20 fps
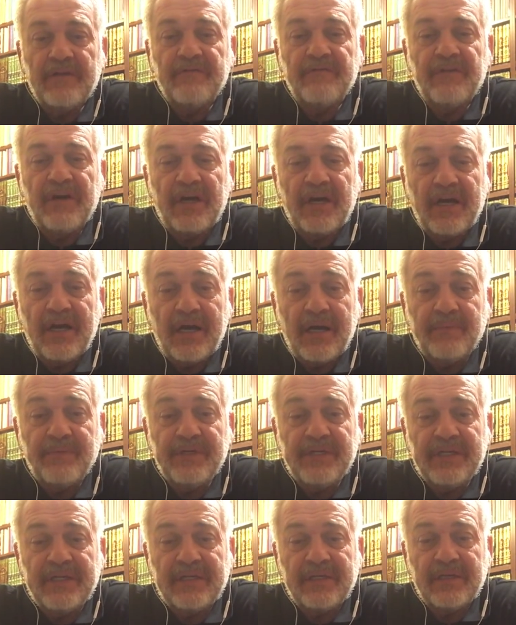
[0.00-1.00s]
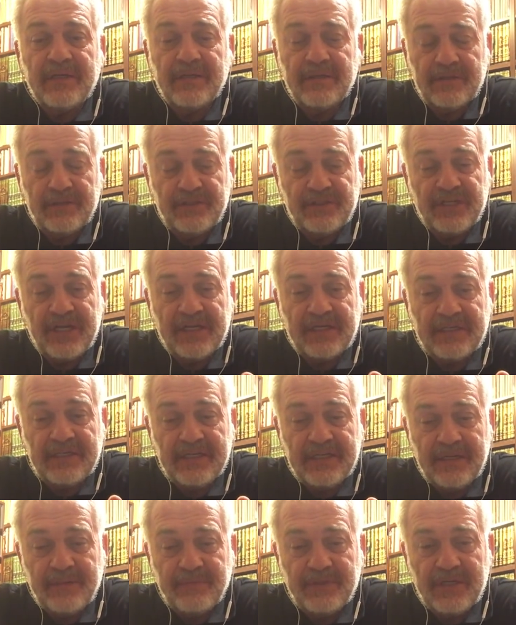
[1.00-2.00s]
ve habilik
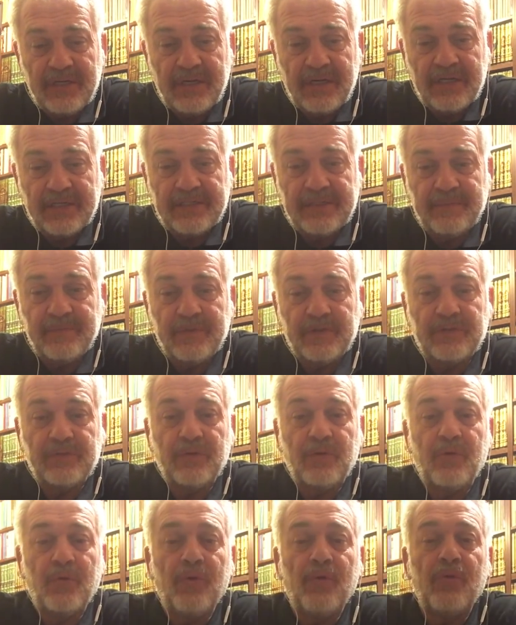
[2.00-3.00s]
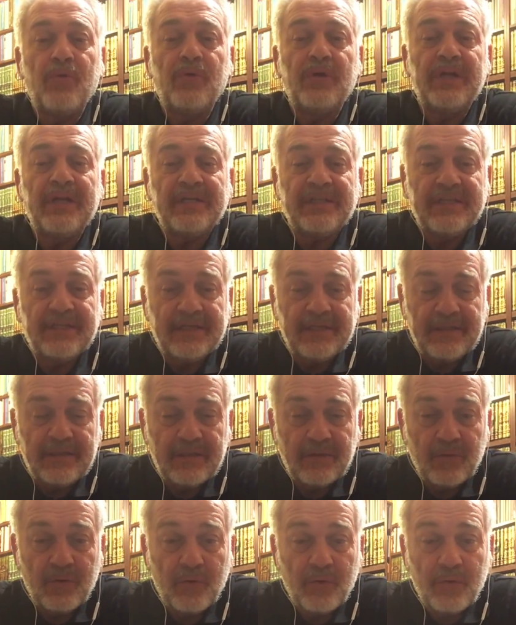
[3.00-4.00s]
şekliyle bile hakimdir. Öyle ki
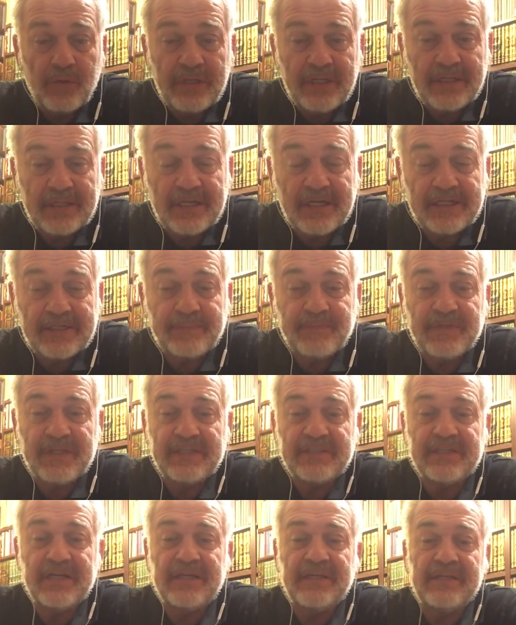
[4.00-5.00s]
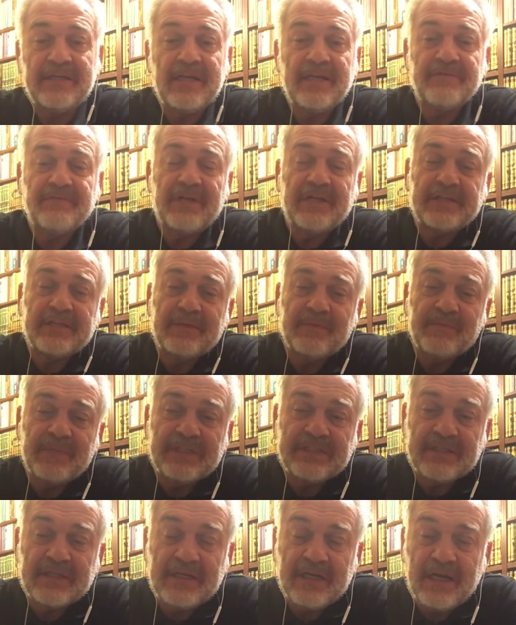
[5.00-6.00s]
öyle garip tecelliler var ki
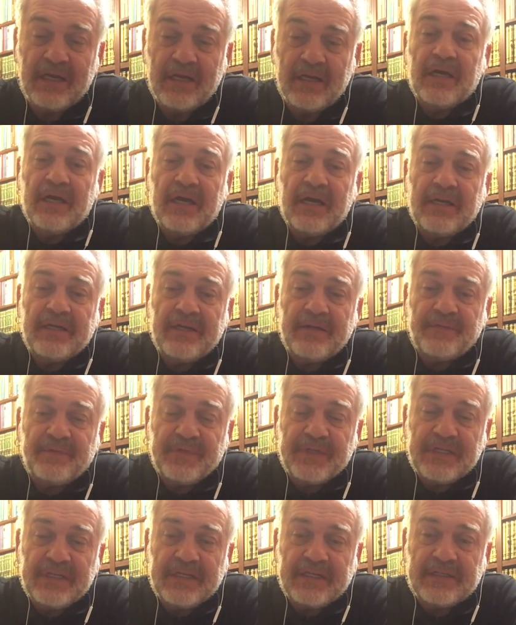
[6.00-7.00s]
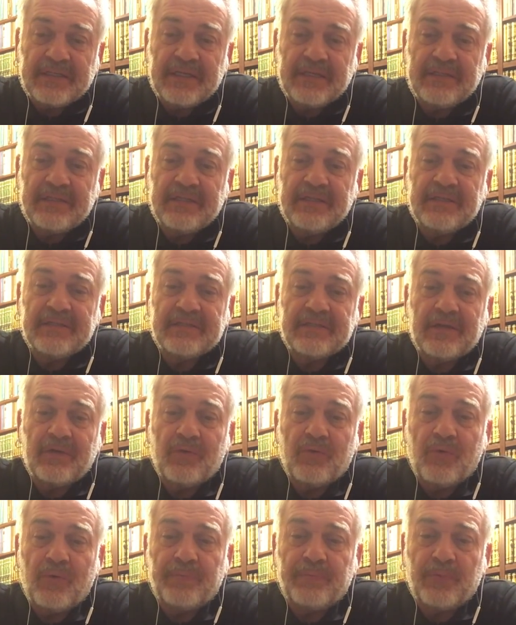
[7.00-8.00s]
mesela Hanefilik dediğinizde
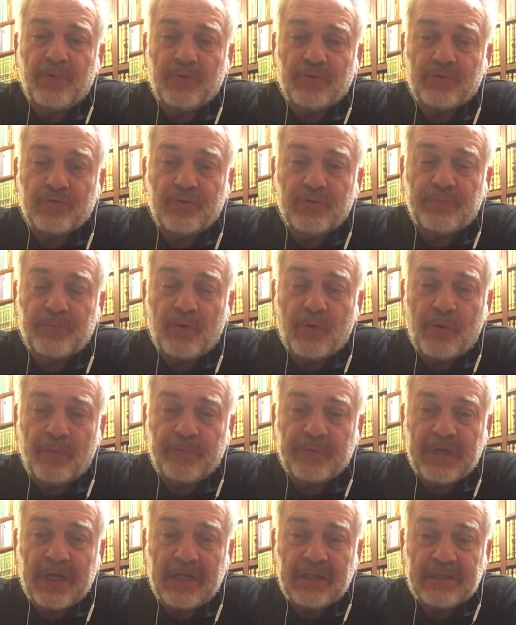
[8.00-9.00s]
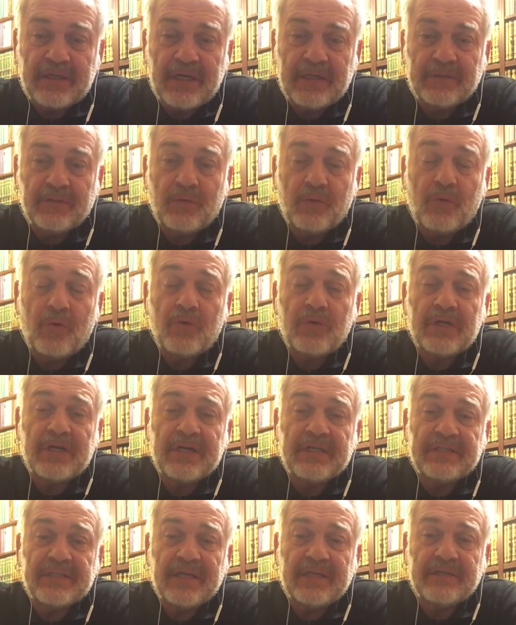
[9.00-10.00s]
hop oturup hop kalkan o
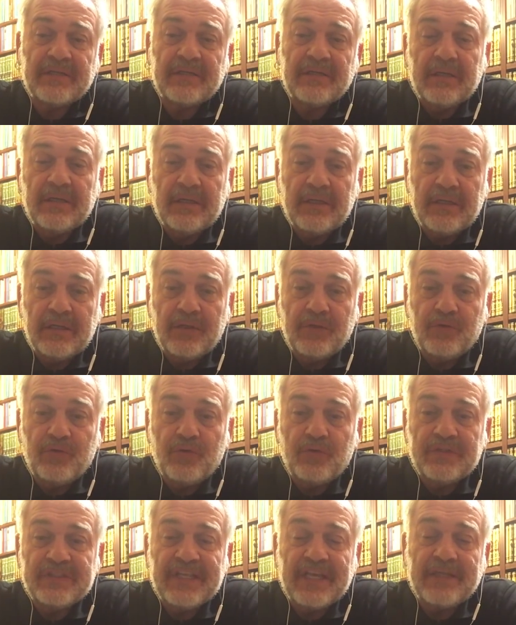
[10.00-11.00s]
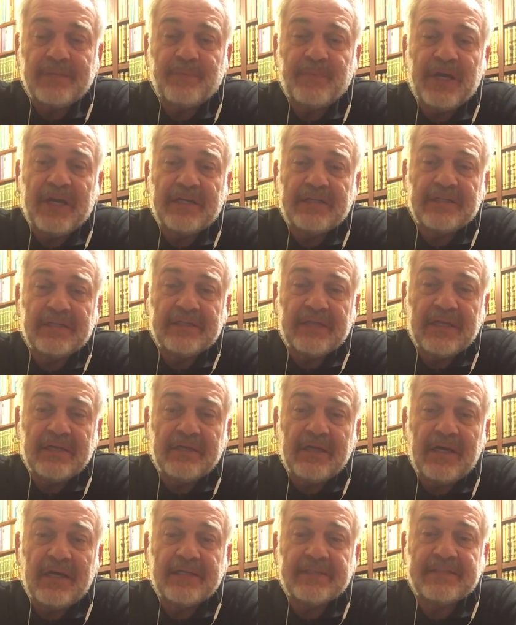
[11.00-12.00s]
kadar e, yüksek perdeden
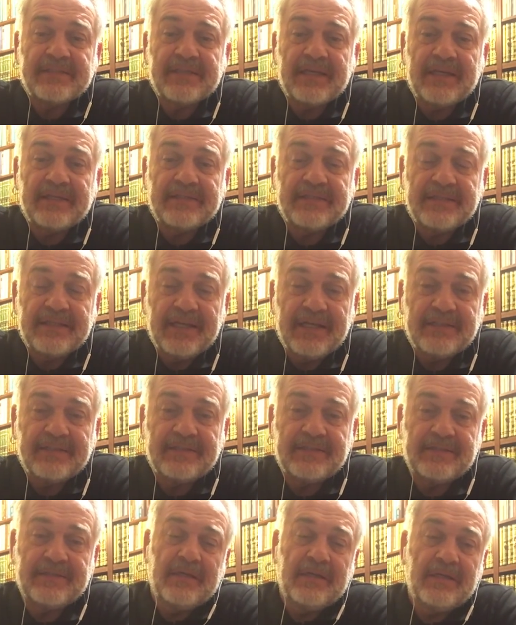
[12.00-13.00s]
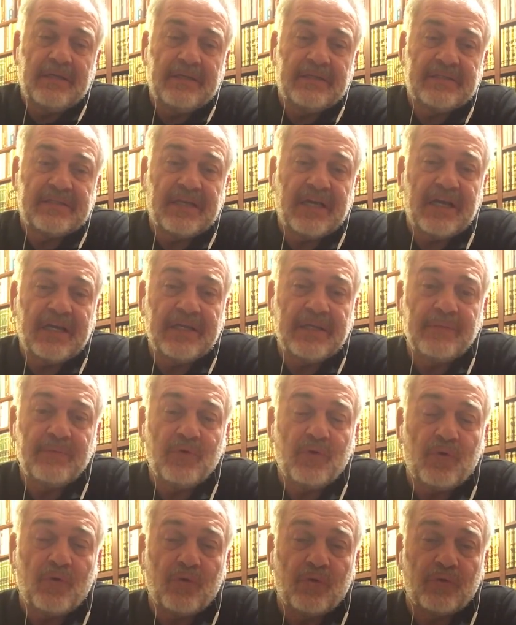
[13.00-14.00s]
hassasiyet e, sahibi
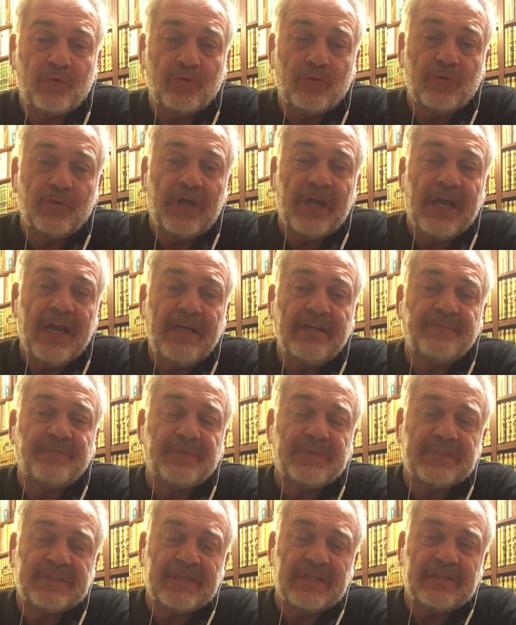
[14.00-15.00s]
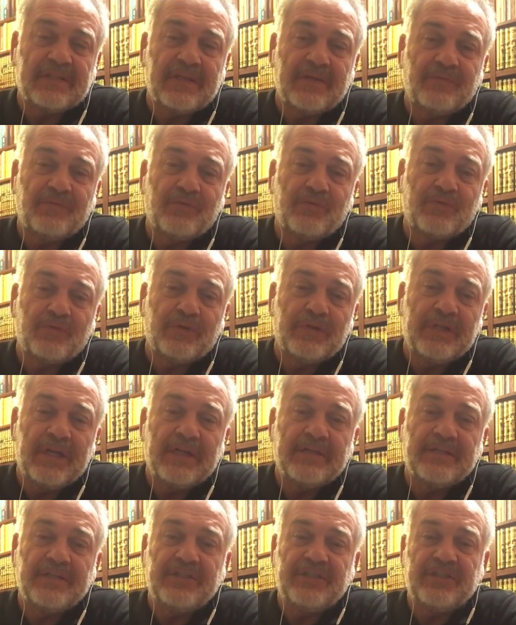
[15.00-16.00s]
olduğunu her fırsatta
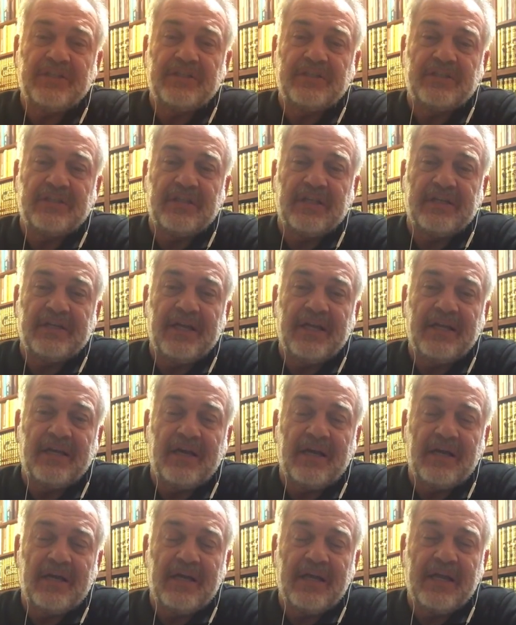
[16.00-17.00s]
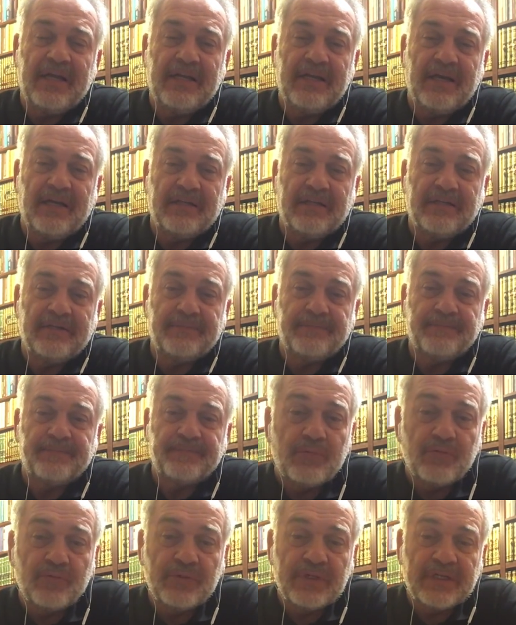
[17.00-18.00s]
vurgulayan ışıkçıları e, ele alalım.
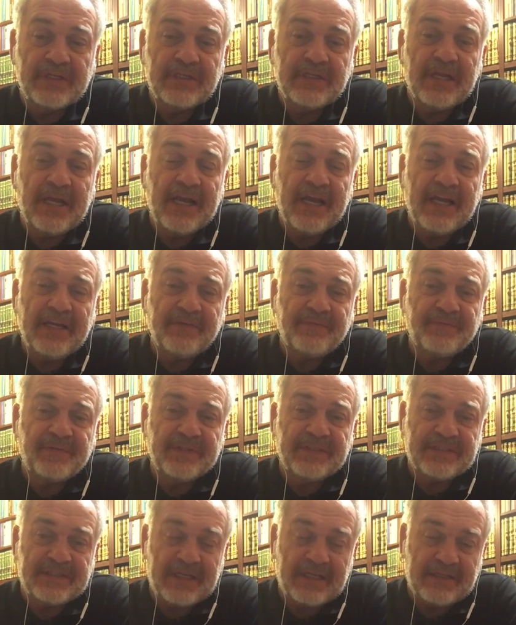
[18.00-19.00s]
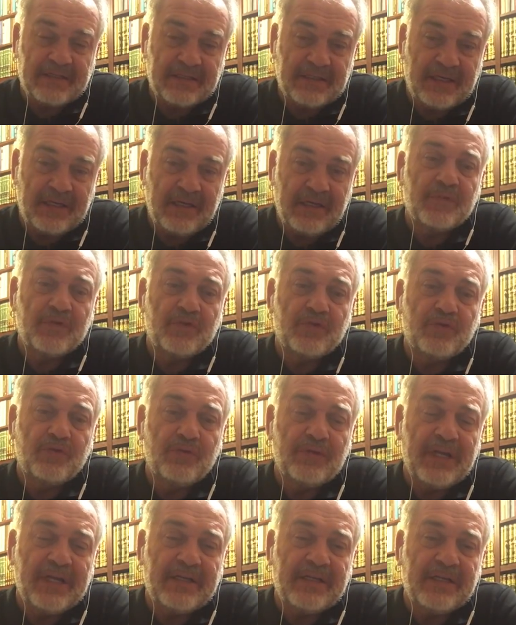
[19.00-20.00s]
Bunların her fırsatta
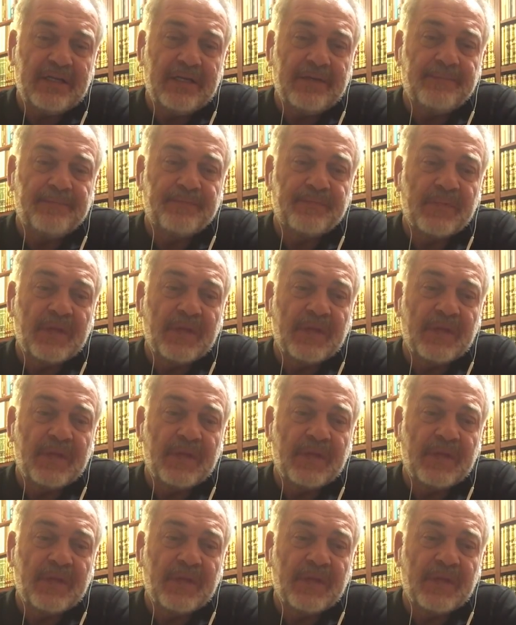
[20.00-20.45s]
sürekli